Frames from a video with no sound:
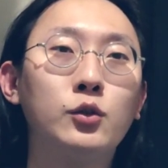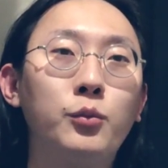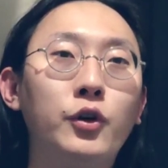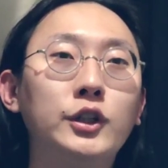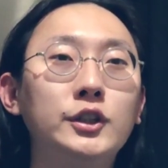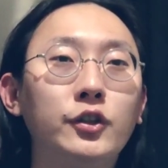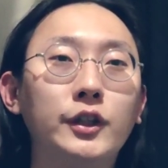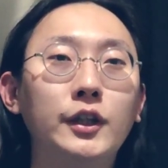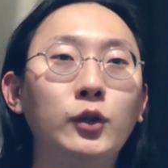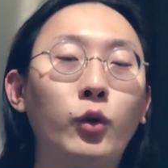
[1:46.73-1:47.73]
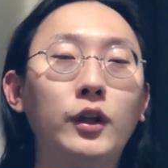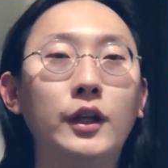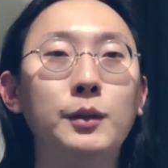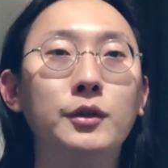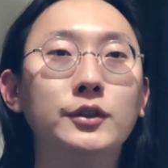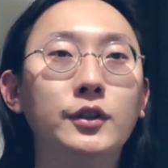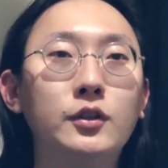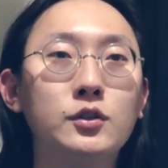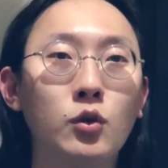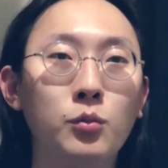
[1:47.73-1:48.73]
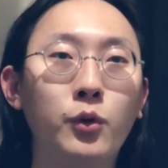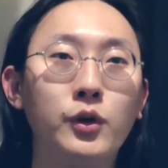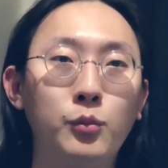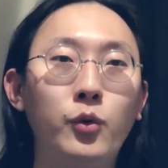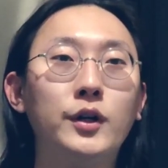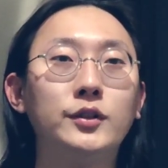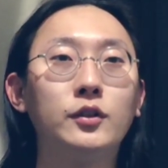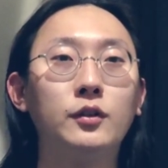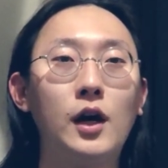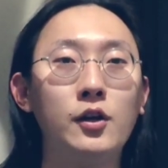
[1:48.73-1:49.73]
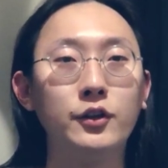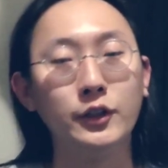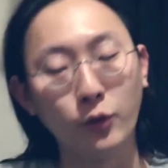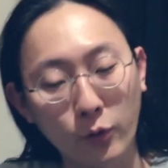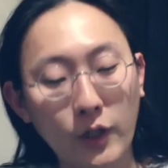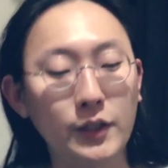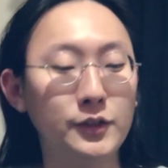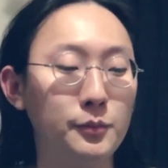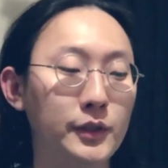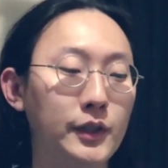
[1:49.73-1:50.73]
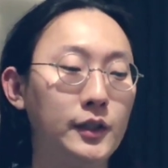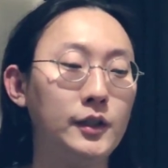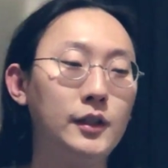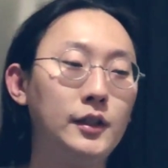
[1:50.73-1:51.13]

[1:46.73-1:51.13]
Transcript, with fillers: 좀 여기저기 돌아다니면서 정보를 모아서 알려드리도록 하겠습니다.